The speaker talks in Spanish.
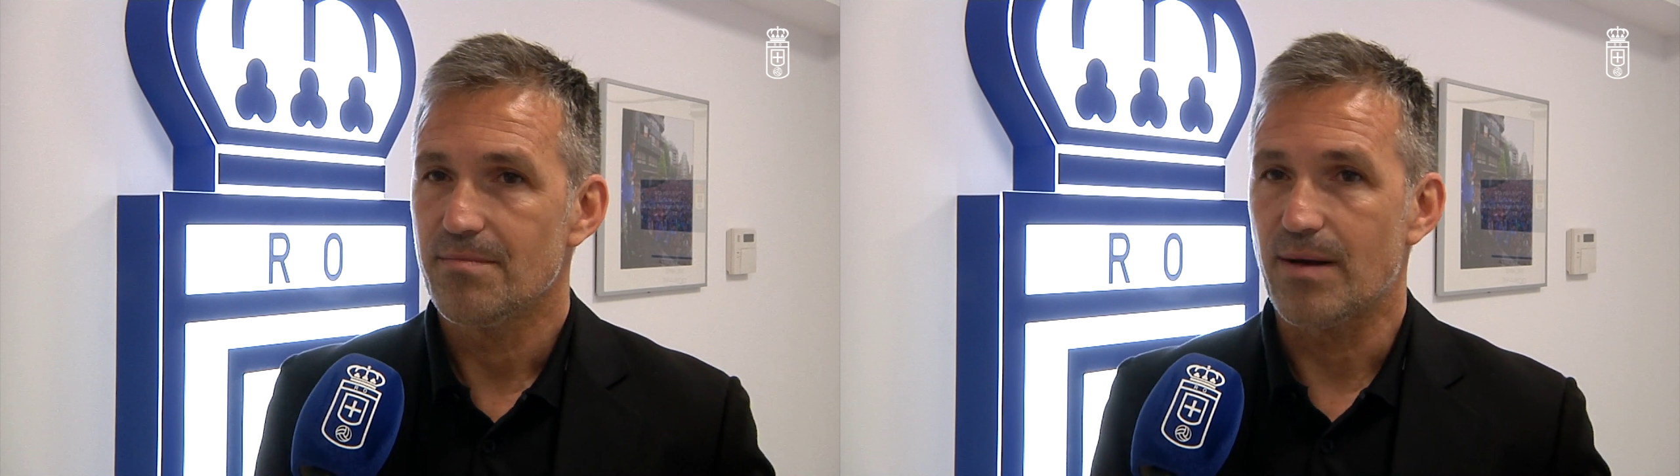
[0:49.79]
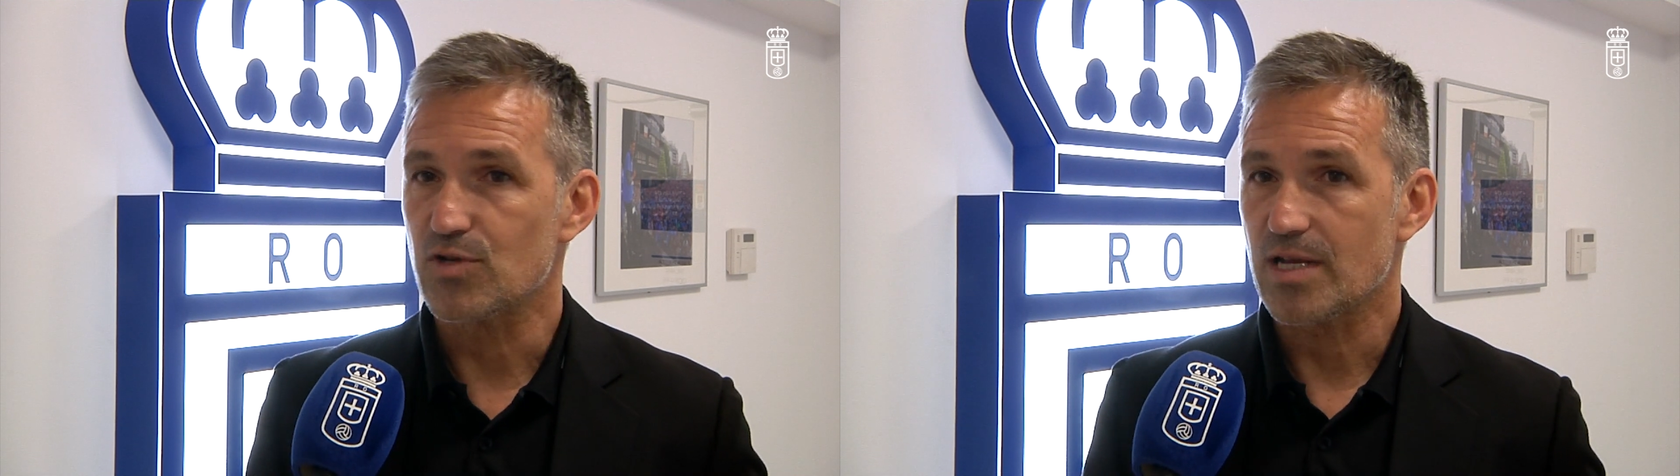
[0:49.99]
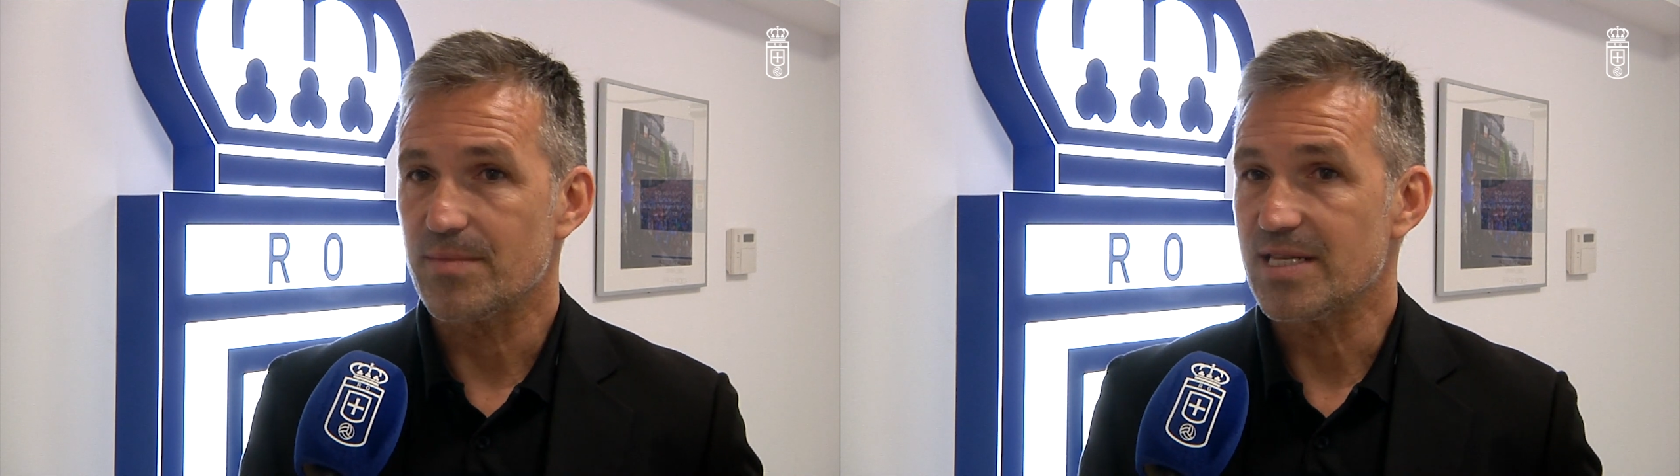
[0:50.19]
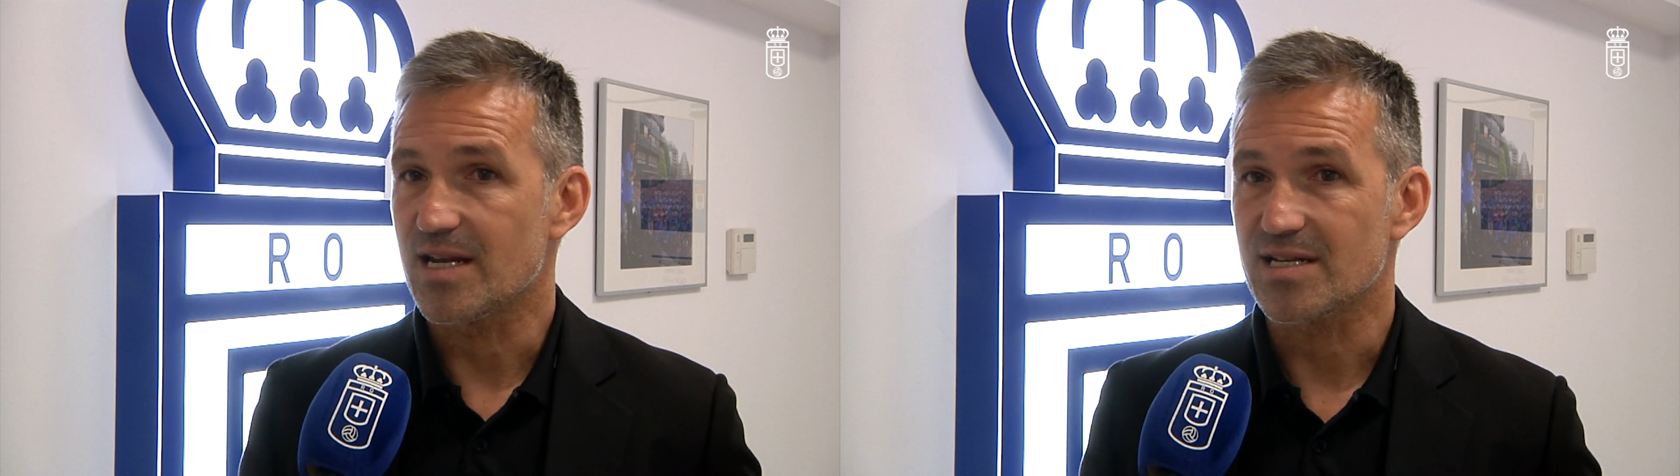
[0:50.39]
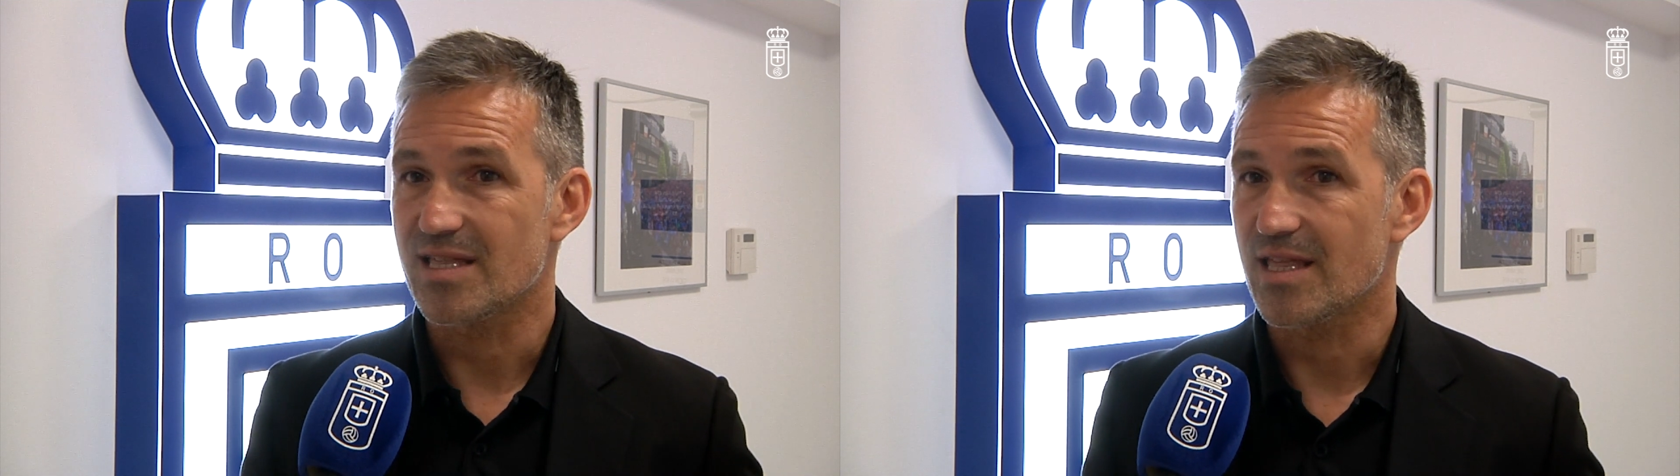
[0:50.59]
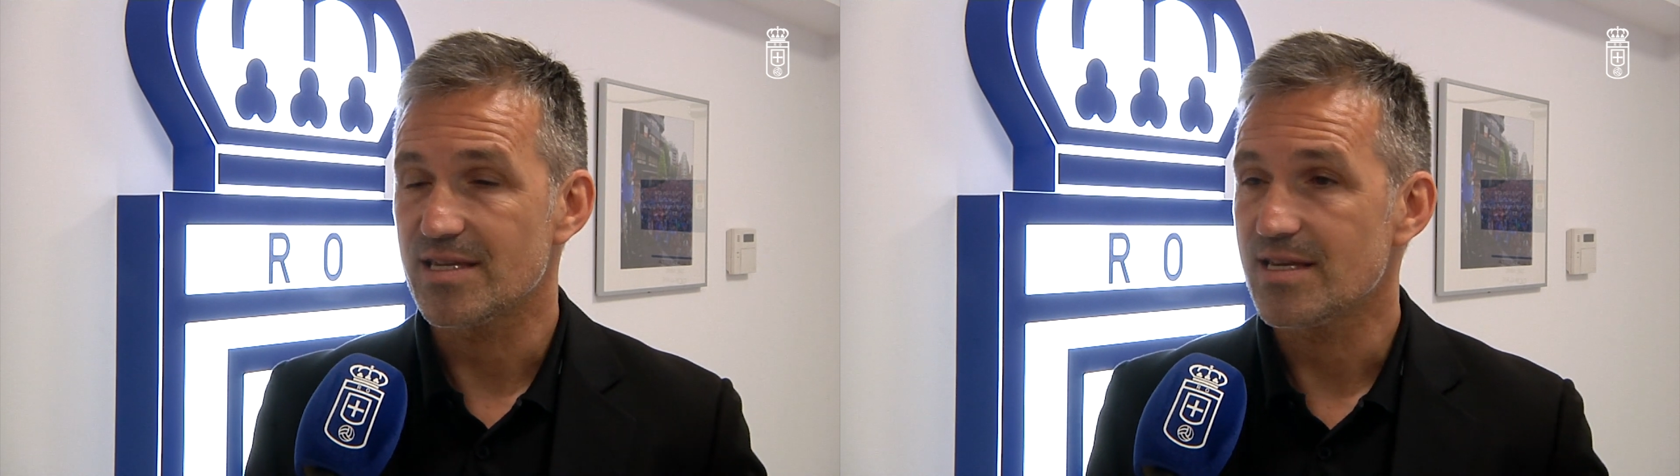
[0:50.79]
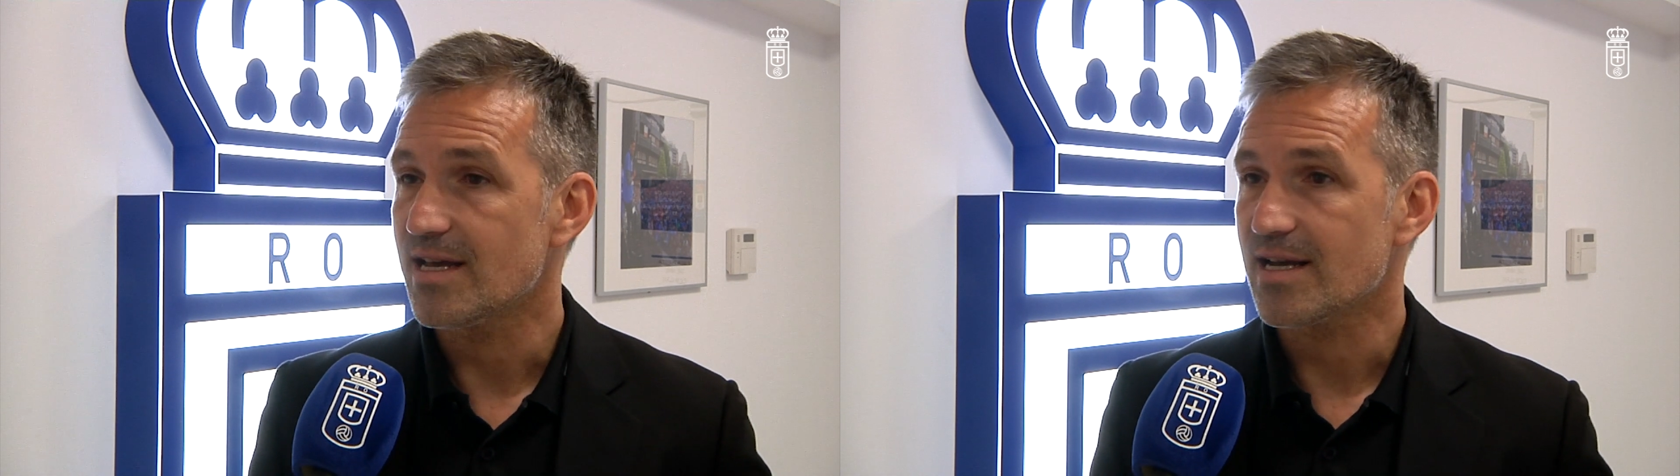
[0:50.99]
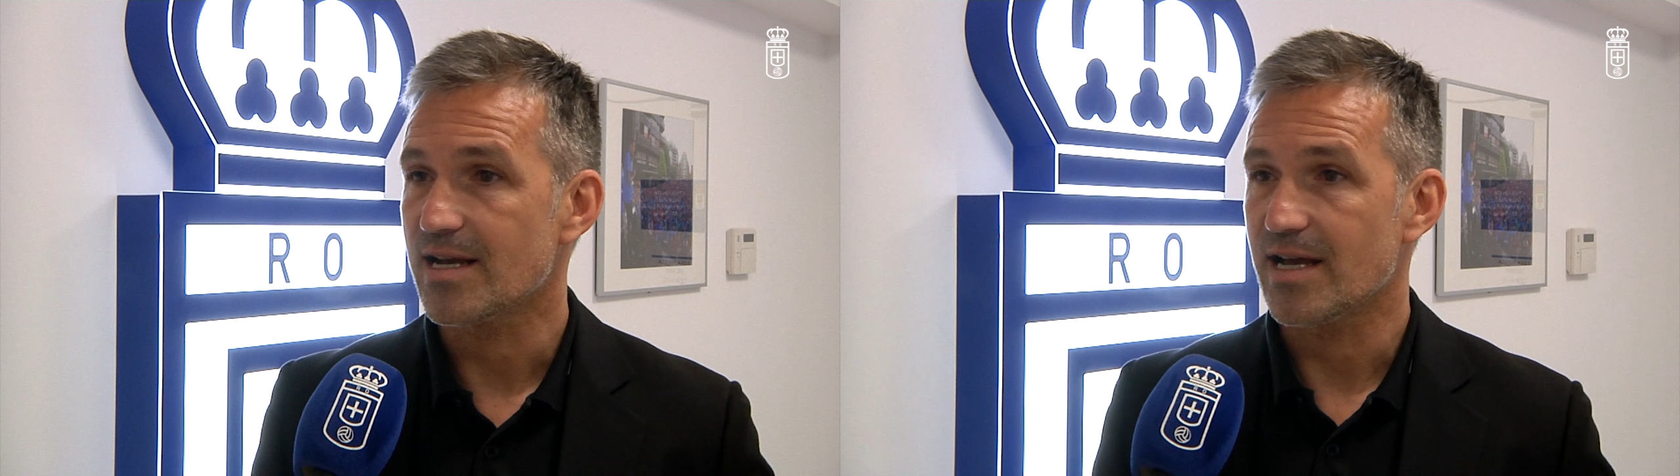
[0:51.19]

vamos a mirar cada día,